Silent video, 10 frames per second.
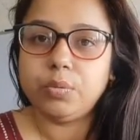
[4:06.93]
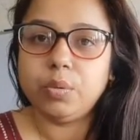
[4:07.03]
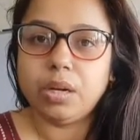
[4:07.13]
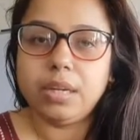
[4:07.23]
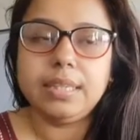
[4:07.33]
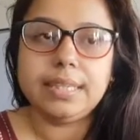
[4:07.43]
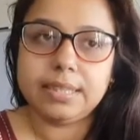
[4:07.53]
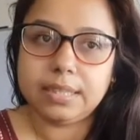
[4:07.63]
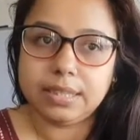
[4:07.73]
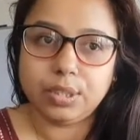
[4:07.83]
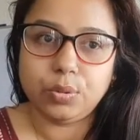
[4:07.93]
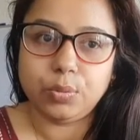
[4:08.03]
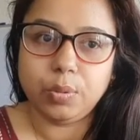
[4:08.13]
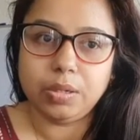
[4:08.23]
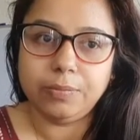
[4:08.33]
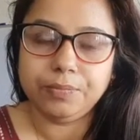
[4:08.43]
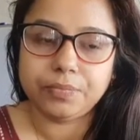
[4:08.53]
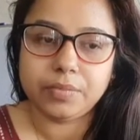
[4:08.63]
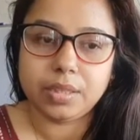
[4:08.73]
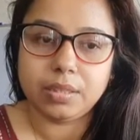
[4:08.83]
e e हुआ ईसीजी e हुआ
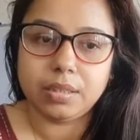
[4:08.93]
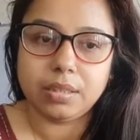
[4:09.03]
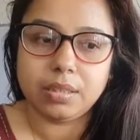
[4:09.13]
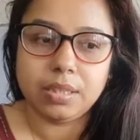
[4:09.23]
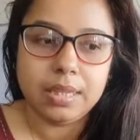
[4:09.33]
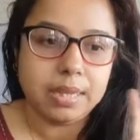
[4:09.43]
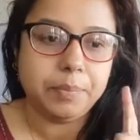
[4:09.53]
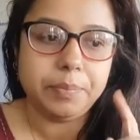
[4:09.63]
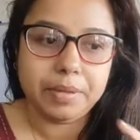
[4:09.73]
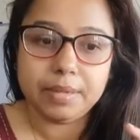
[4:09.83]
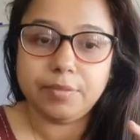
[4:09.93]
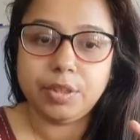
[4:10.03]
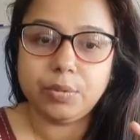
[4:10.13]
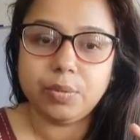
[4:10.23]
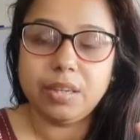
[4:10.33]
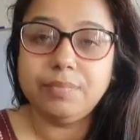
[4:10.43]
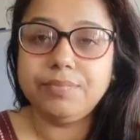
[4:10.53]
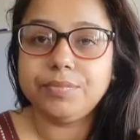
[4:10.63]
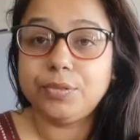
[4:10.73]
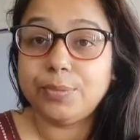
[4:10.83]
पीएफटी हुआ
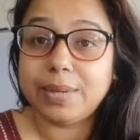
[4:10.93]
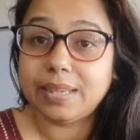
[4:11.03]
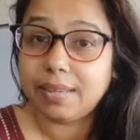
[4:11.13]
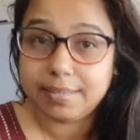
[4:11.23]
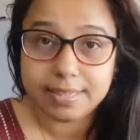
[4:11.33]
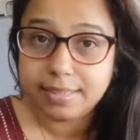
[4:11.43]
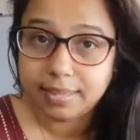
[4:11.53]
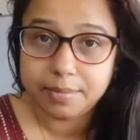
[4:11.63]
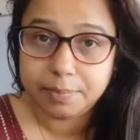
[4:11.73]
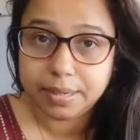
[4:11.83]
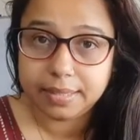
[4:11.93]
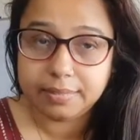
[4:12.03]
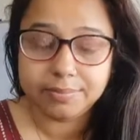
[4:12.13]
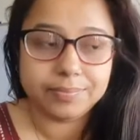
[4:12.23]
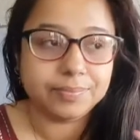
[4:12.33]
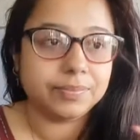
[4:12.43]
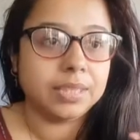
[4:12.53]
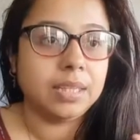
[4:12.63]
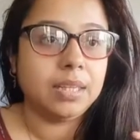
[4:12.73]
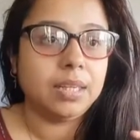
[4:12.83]
जो मैं कर ही नहीं पाई
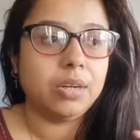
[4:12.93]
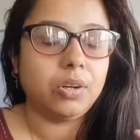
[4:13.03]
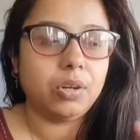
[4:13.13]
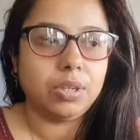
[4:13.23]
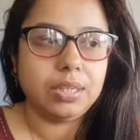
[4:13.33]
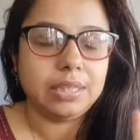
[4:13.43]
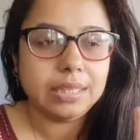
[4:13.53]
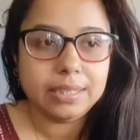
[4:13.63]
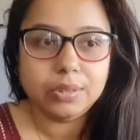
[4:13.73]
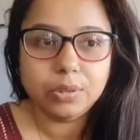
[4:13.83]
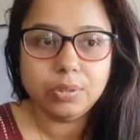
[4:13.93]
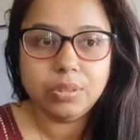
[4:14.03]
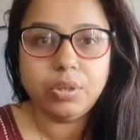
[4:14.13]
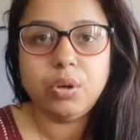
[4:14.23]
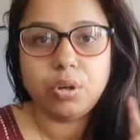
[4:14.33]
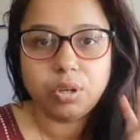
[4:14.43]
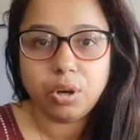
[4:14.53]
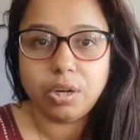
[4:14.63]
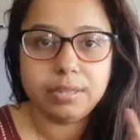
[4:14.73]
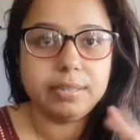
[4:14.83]
और ईको और
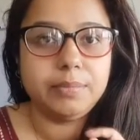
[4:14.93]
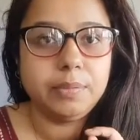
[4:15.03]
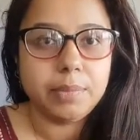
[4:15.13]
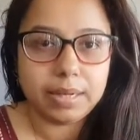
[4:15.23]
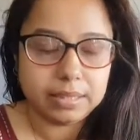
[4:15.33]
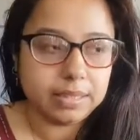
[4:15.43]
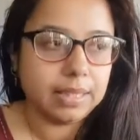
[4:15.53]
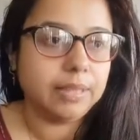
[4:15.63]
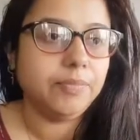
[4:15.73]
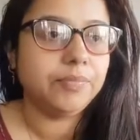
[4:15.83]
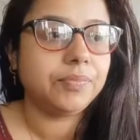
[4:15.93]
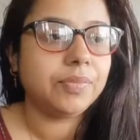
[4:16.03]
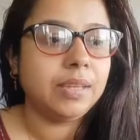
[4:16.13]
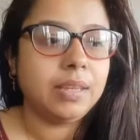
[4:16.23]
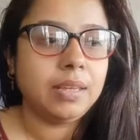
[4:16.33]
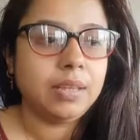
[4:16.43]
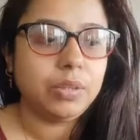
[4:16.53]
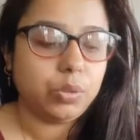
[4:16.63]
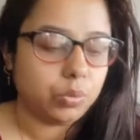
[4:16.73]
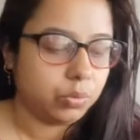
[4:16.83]
हॉल्टर अभी बाकी है
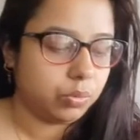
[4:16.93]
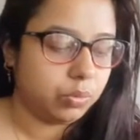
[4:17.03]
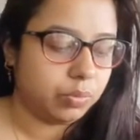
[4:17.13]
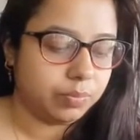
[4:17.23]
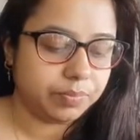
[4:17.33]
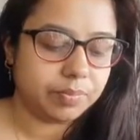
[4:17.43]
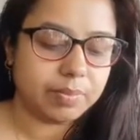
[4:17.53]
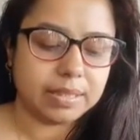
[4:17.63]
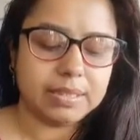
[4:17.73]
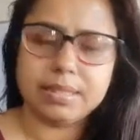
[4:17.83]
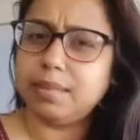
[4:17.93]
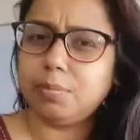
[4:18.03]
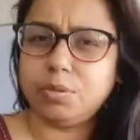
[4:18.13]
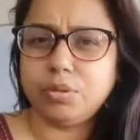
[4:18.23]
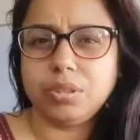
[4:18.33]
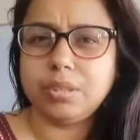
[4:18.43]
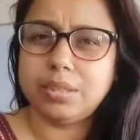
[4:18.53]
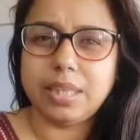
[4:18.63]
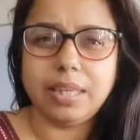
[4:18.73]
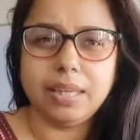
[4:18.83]
तो बाकी सब कुछ
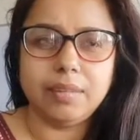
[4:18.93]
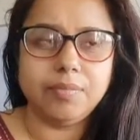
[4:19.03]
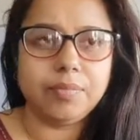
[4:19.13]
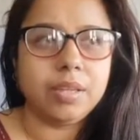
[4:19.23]
सही है